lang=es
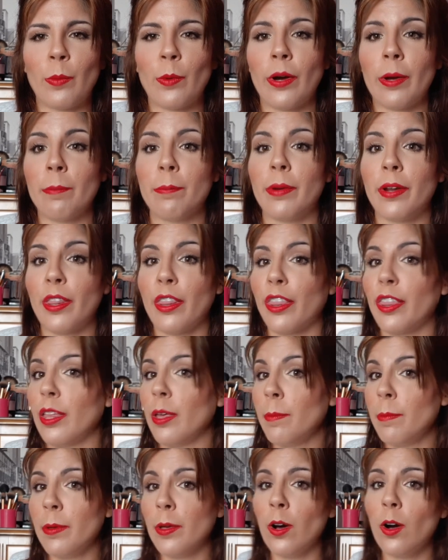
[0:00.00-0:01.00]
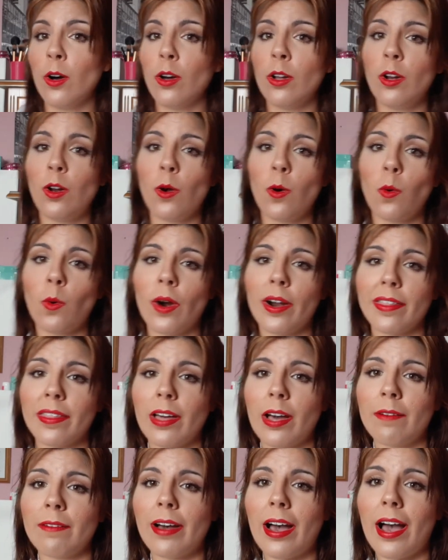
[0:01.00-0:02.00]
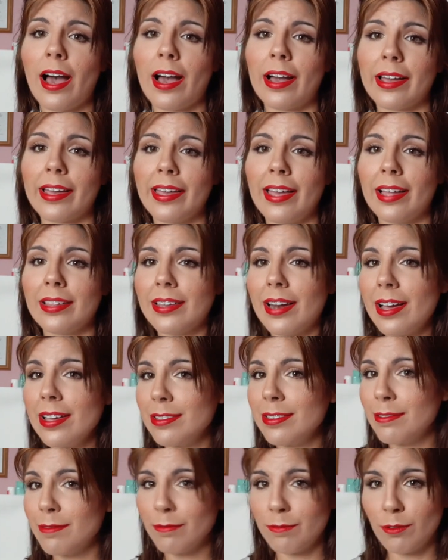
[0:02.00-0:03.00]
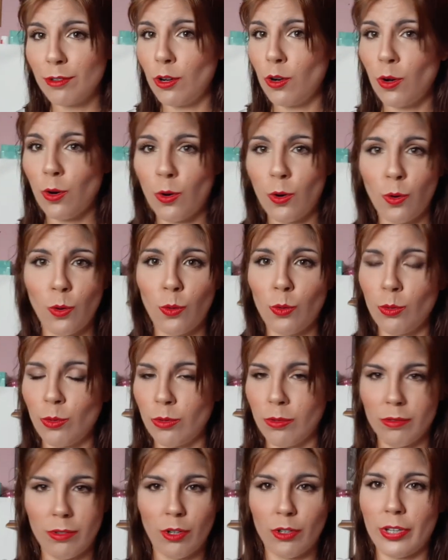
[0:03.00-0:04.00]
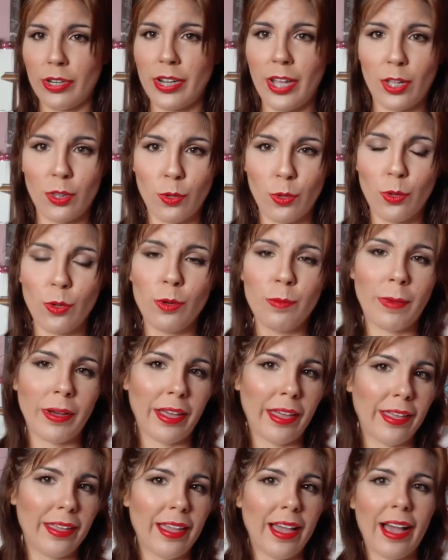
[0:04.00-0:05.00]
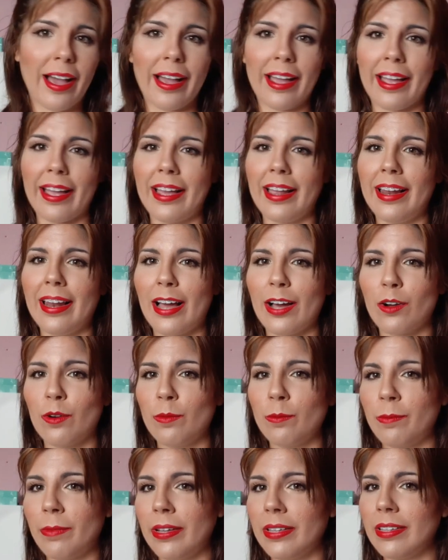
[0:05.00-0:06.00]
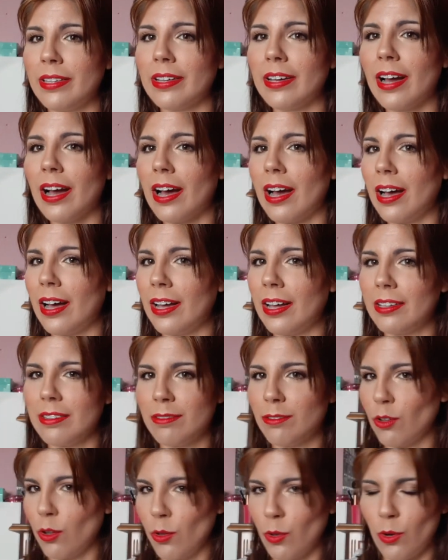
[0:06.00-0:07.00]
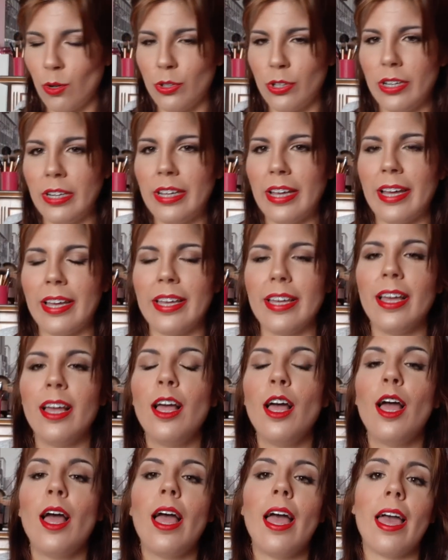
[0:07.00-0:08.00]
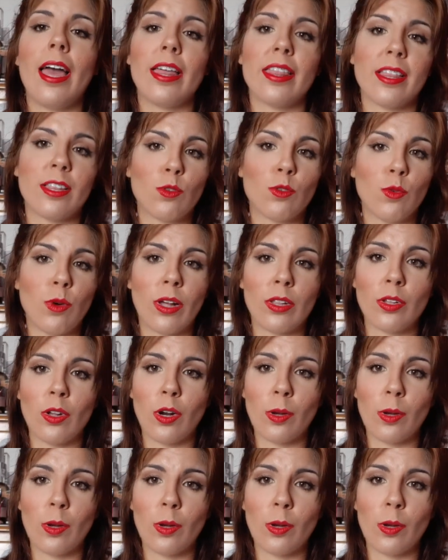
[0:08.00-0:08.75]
pues en principio lo guardaba aquí atrás, lo, lo tenía todo, el maquillaje, la cosmética, todo lo tenía ahí exceptuando